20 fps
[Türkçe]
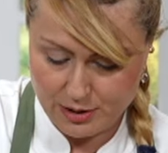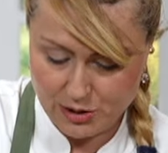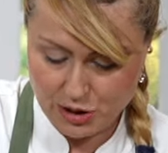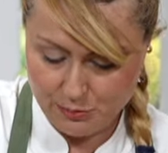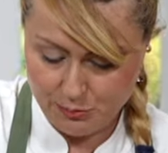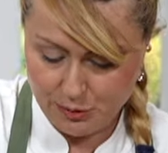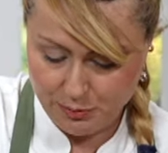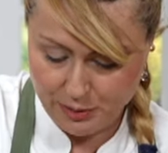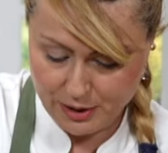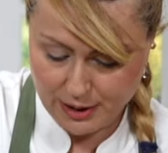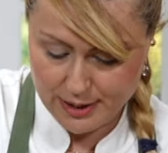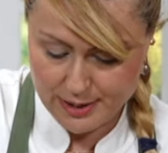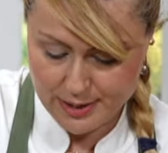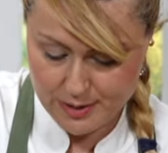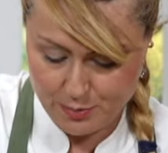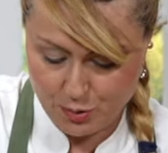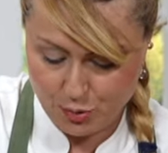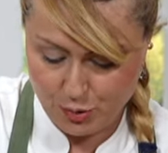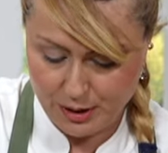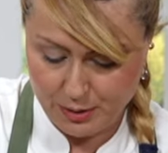Şimdi biraz
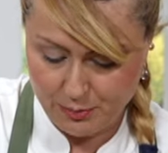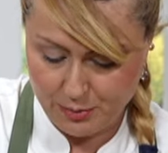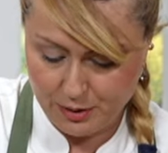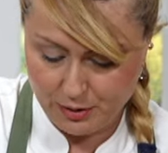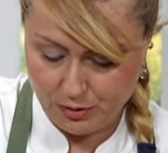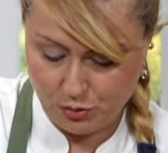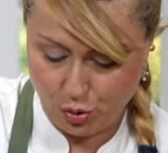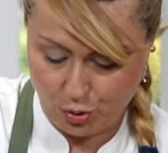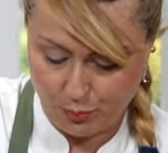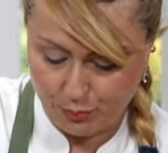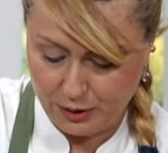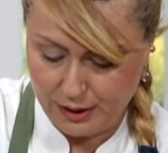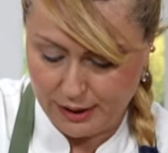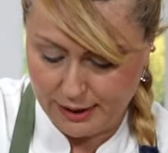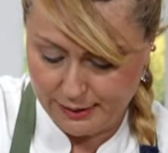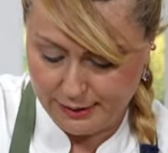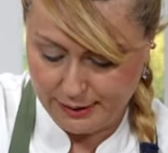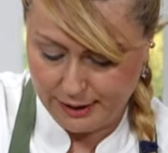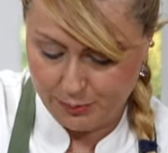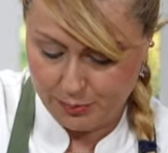böyle bir
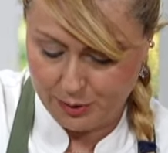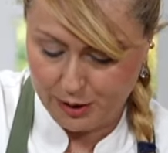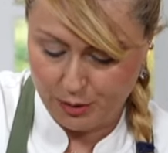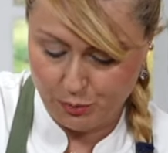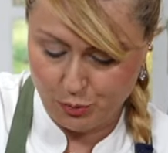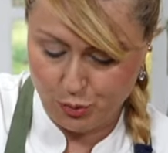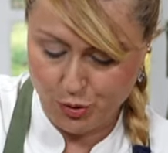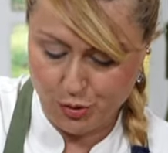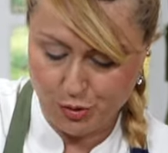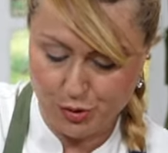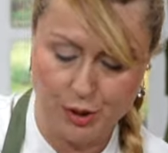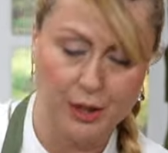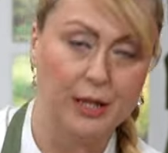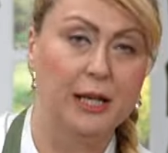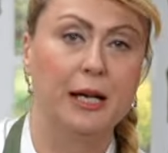toplandı gibi hamur.